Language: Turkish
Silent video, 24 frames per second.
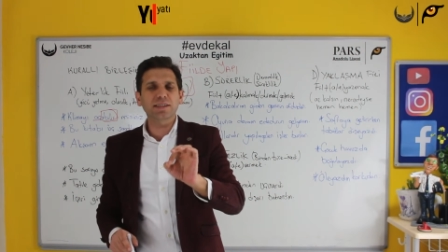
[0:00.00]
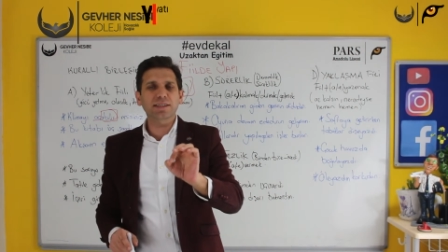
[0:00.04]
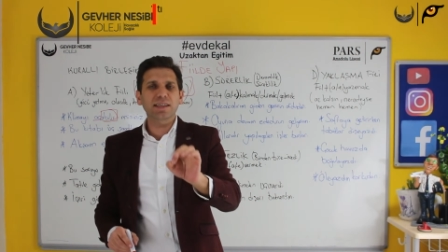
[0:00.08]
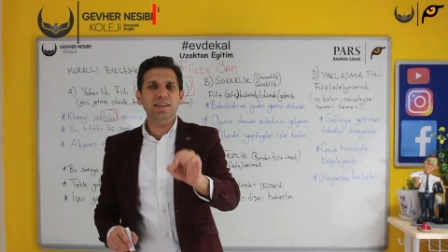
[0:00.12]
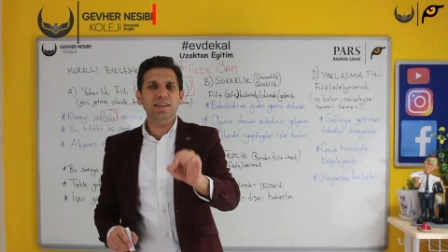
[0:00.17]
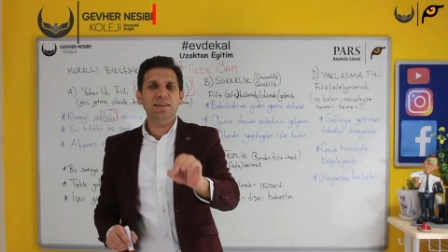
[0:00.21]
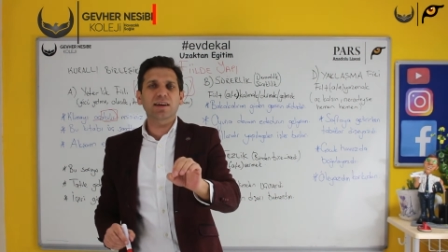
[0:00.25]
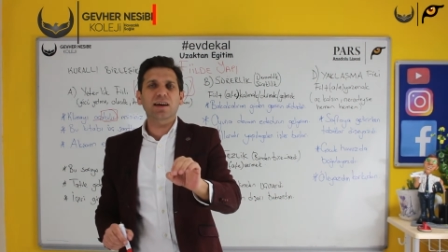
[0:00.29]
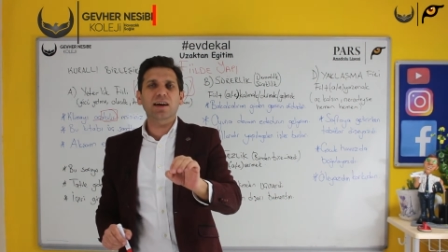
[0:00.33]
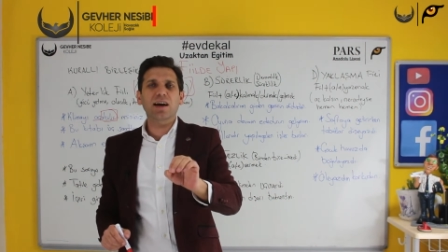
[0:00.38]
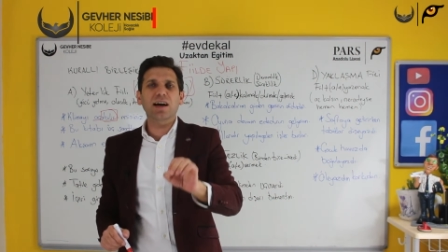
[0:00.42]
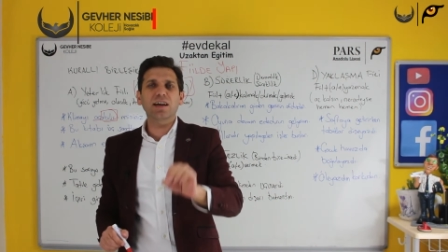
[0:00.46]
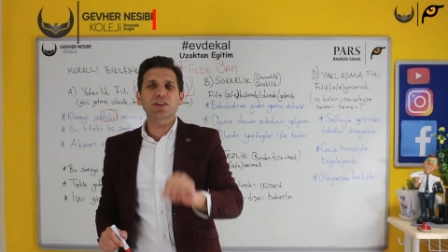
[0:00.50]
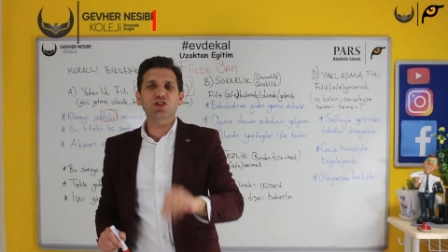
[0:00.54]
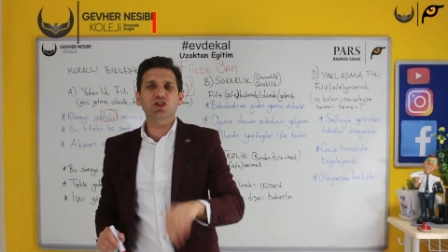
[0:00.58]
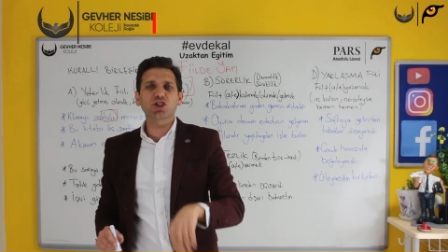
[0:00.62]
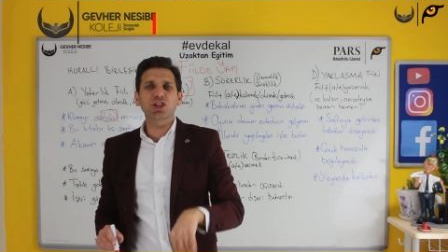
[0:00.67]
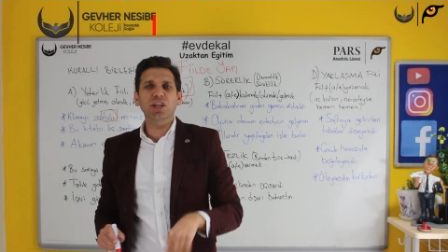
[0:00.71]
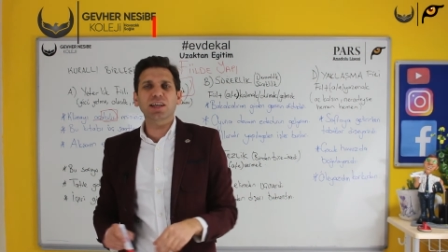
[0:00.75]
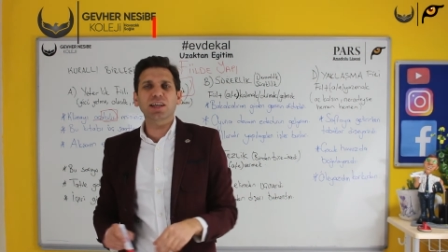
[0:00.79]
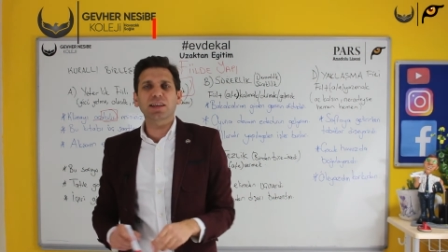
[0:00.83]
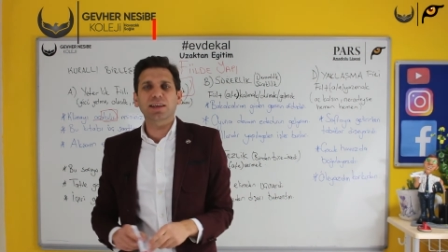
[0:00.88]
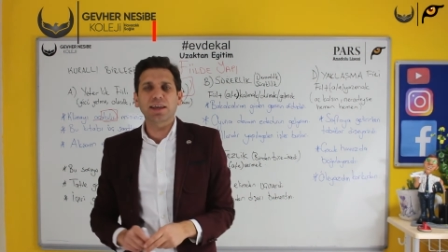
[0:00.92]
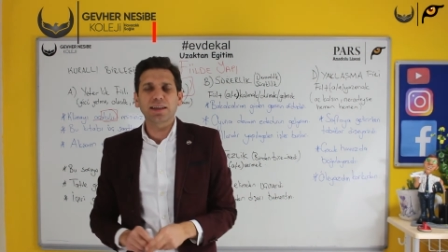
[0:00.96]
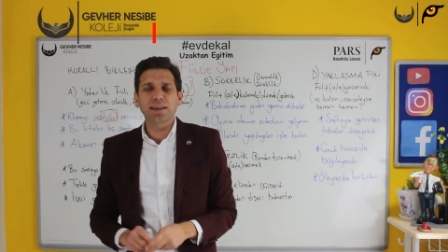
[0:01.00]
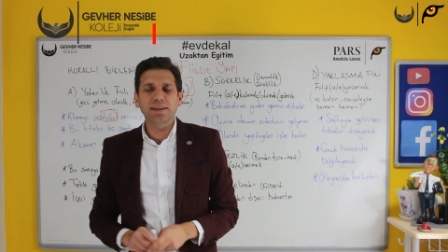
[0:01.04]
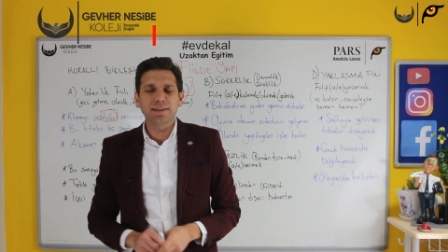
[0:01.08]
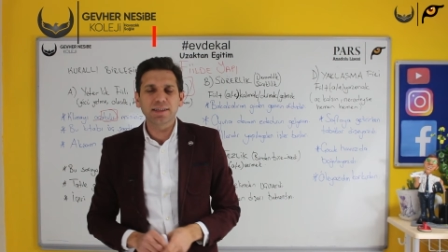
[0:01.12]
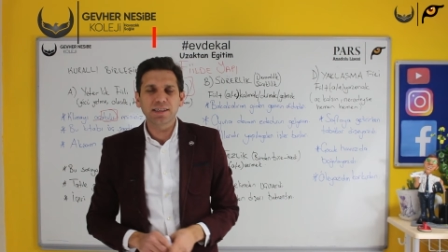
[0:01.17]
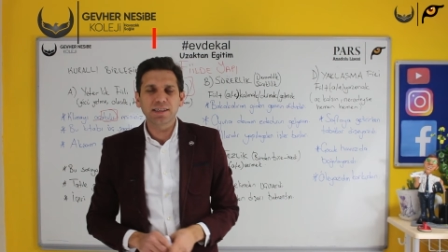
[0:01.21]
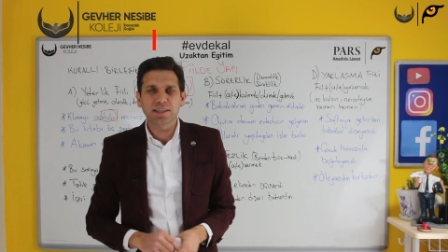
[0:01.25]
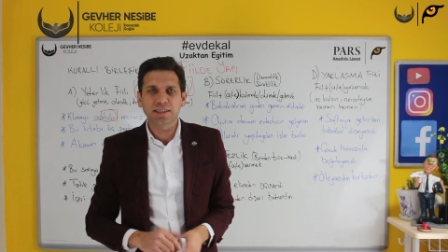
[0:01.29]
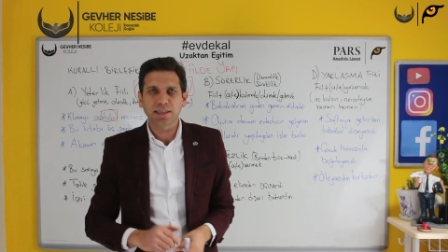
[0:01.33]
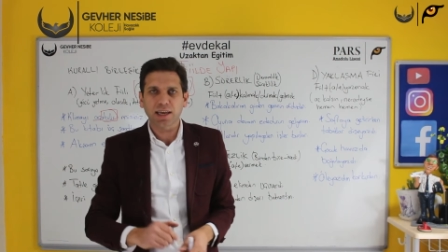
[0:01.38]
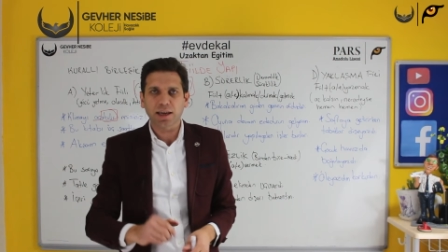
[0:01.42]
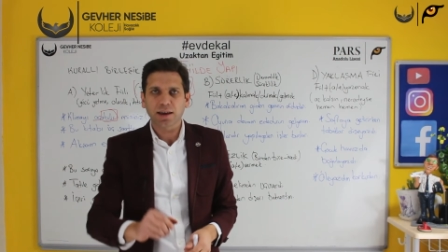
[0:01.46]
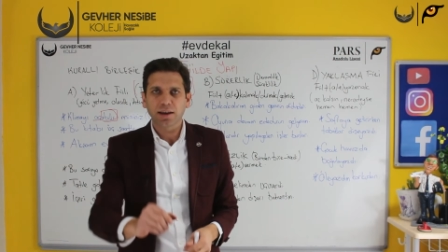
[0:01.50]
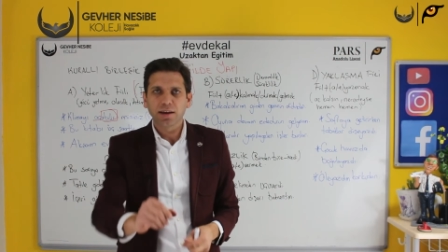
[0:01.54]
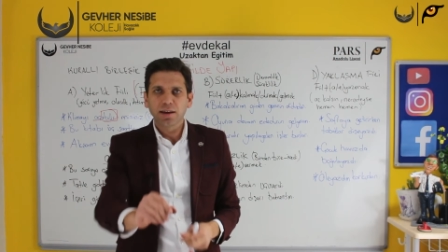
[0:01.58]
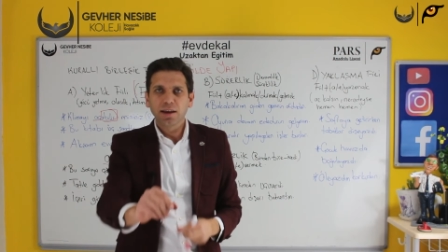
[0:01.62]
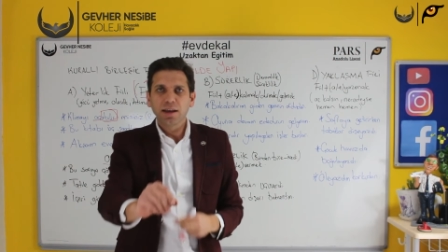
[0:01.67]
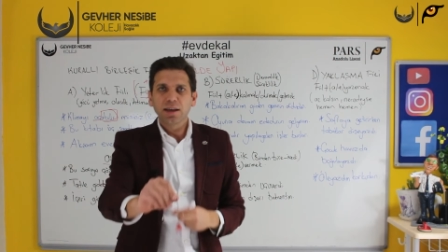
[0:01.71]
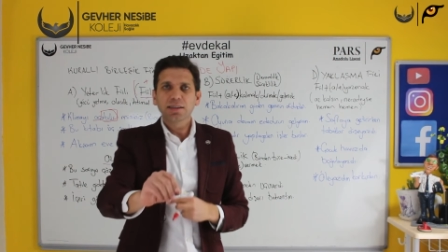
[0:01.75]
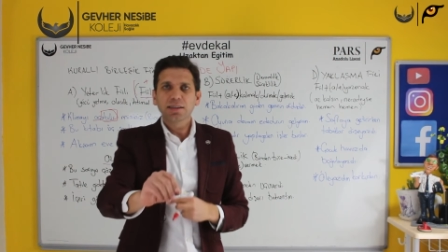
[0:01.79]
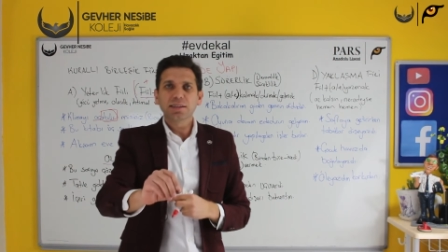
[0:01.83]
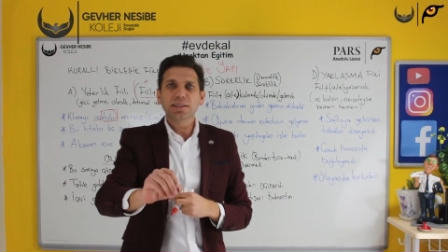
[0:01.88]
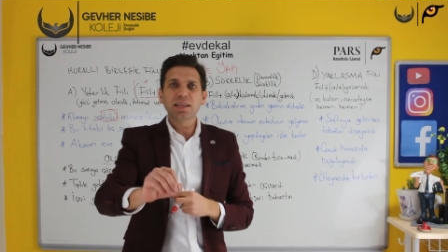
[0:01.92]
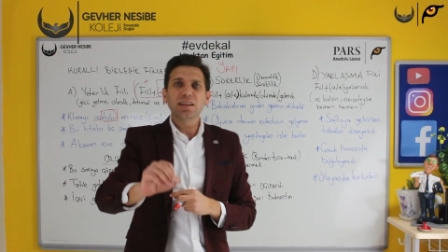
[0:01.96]
senin karşına geldiyse
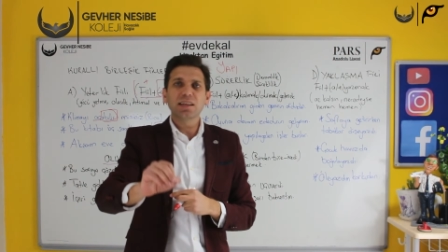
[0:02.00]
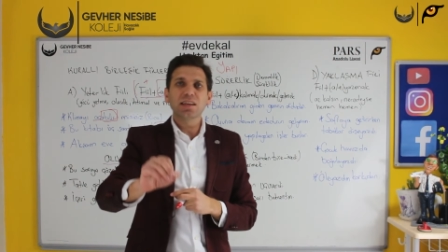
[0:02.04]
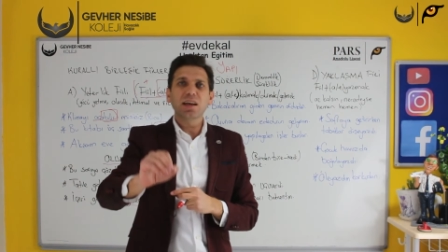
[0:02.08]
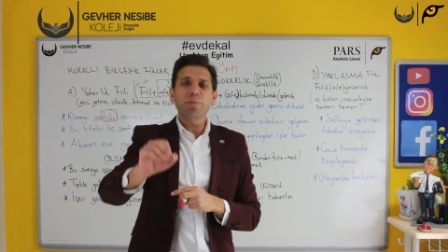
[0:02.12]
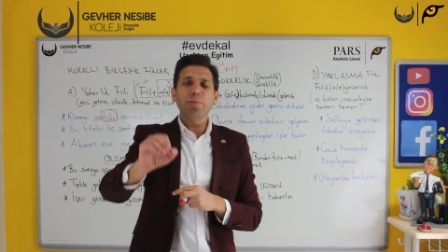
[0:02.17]
senin